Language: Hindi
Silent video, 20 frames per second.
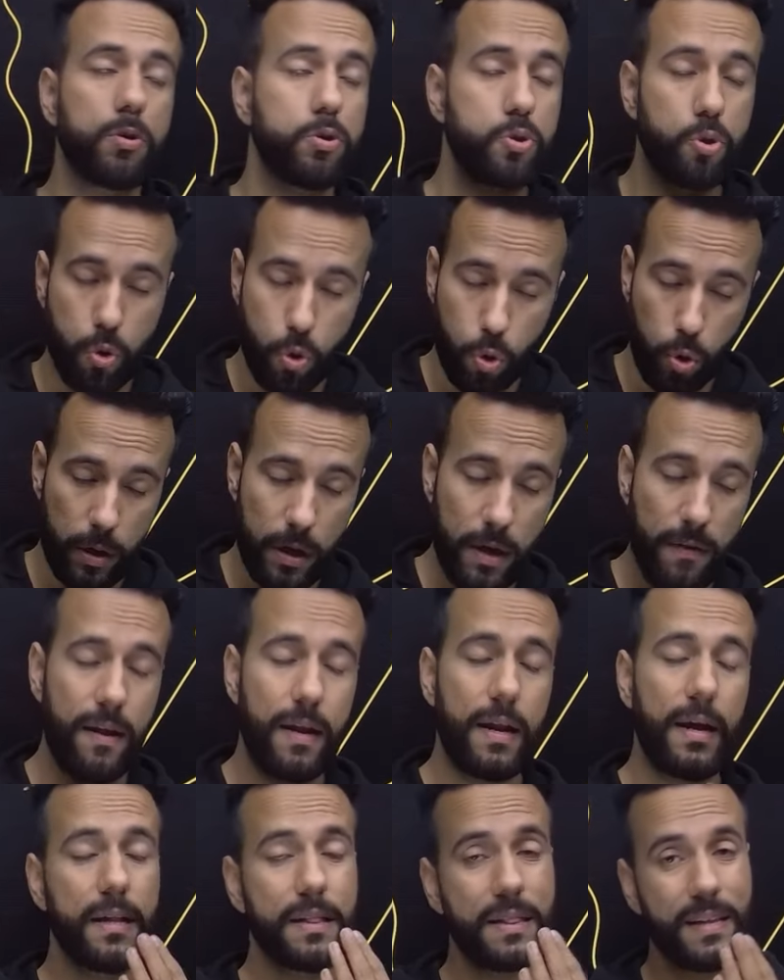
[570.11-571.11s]
शुरू होने
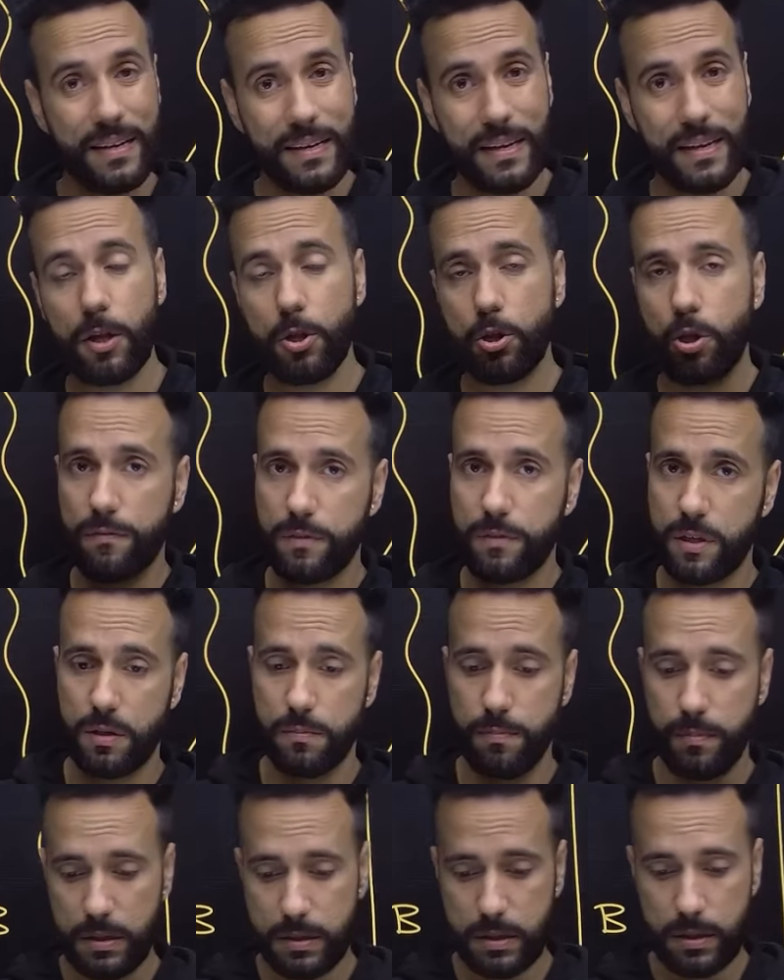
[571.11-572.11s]
वाला है थर्टीन ऑफ
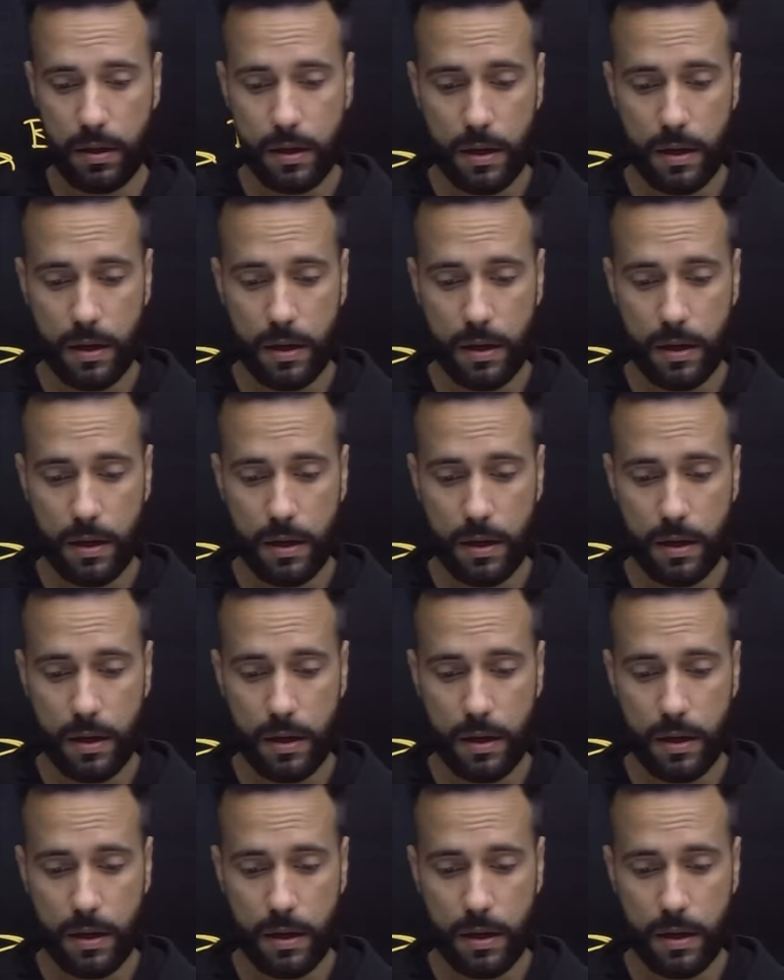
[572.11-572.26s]
दिसंबर से